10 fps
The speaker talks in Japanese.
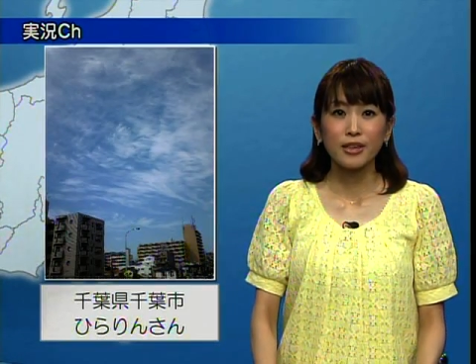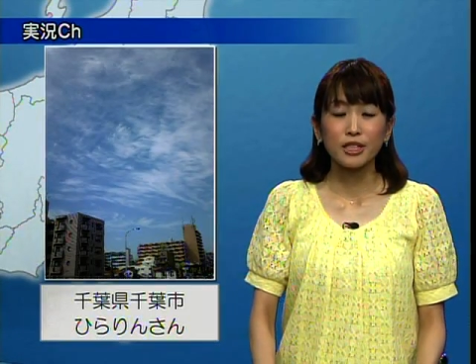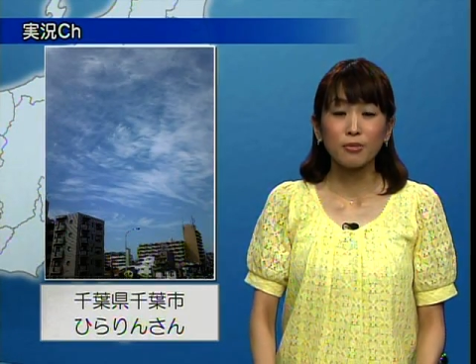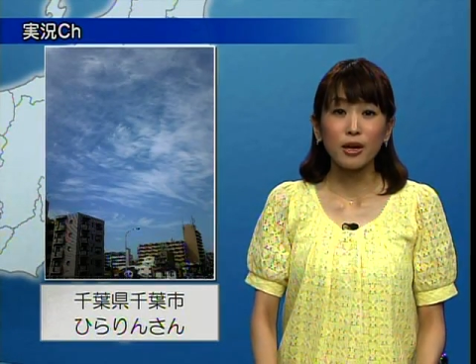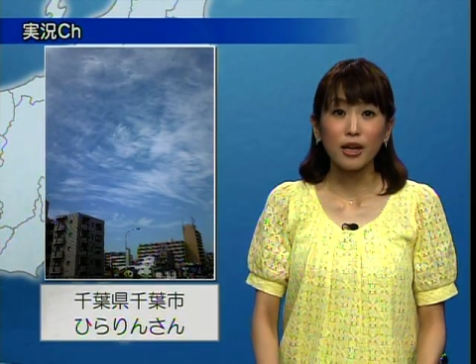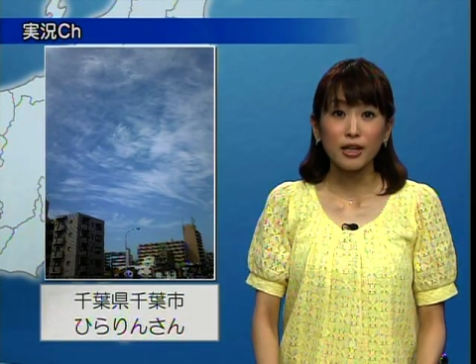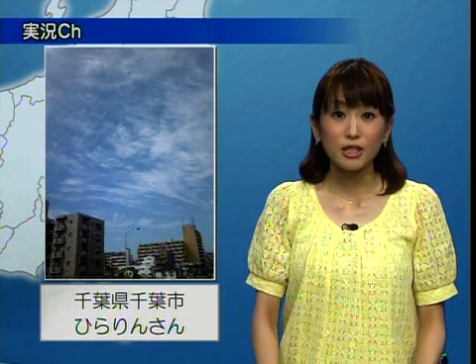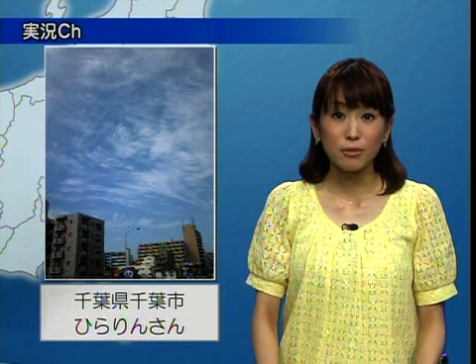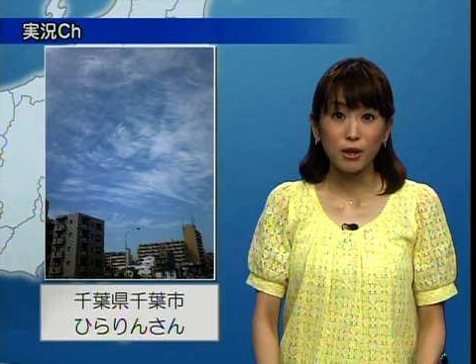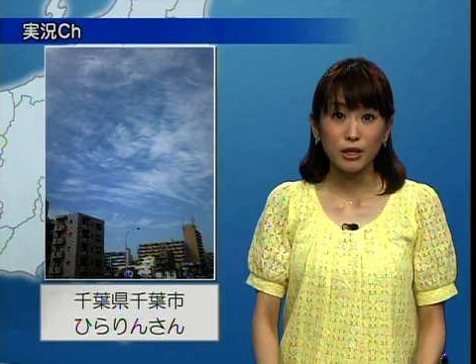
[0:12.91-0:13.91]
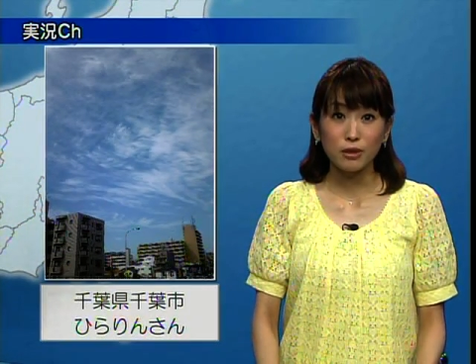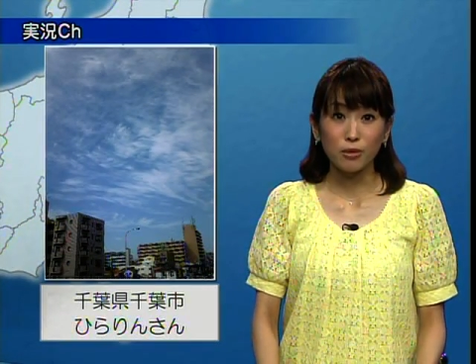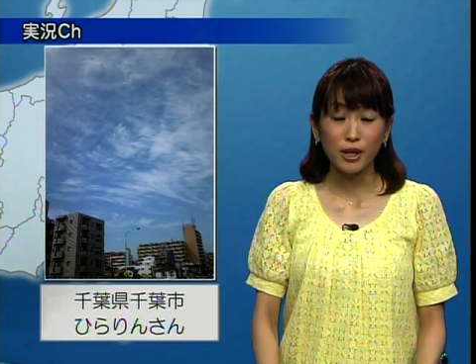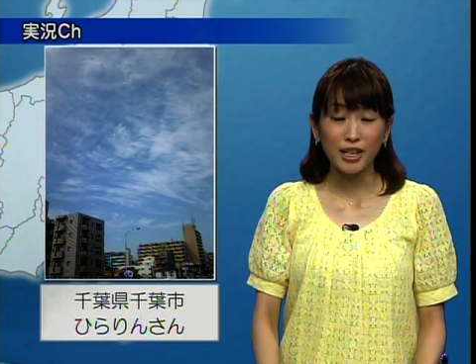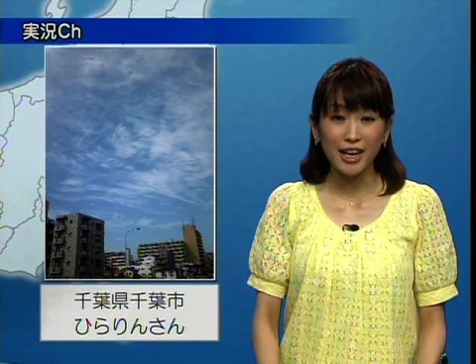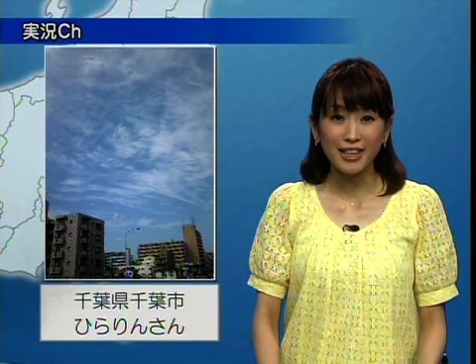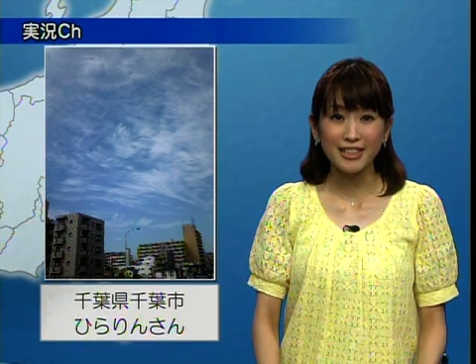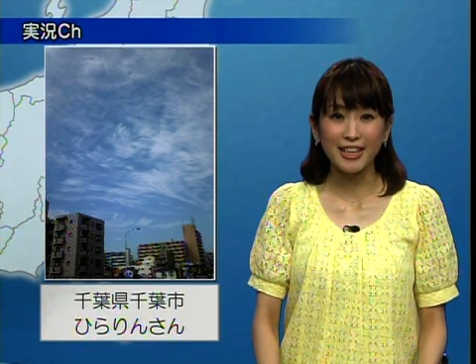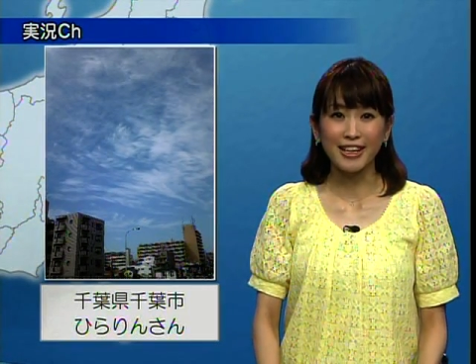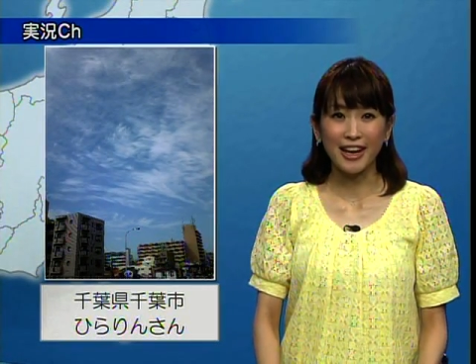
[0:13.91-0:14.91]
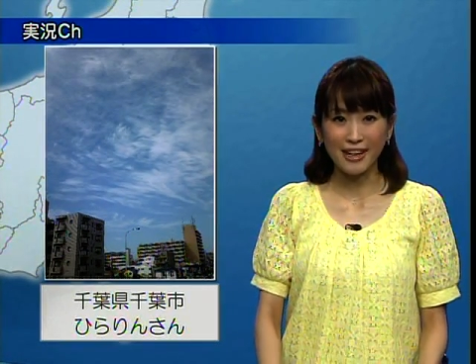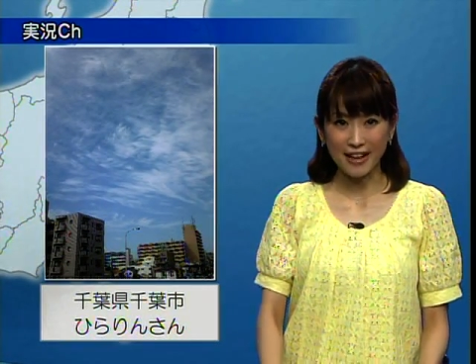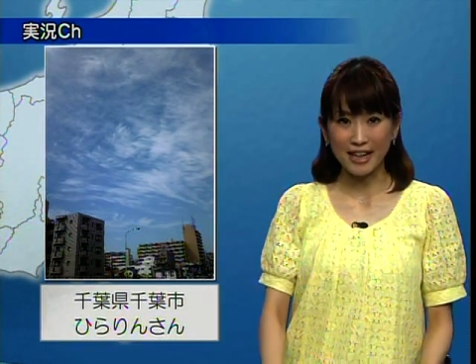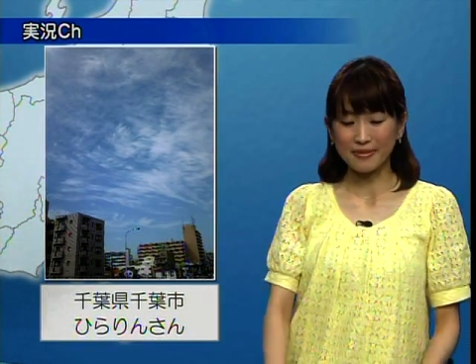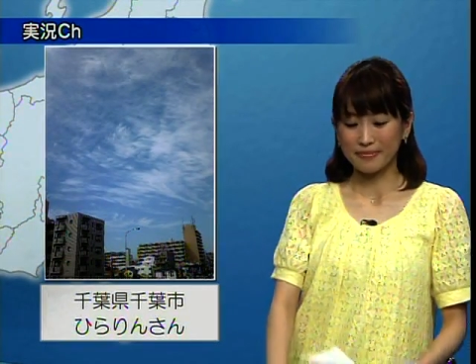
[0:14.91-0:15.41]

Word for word: 千葉県千葉市のひらりんさんからは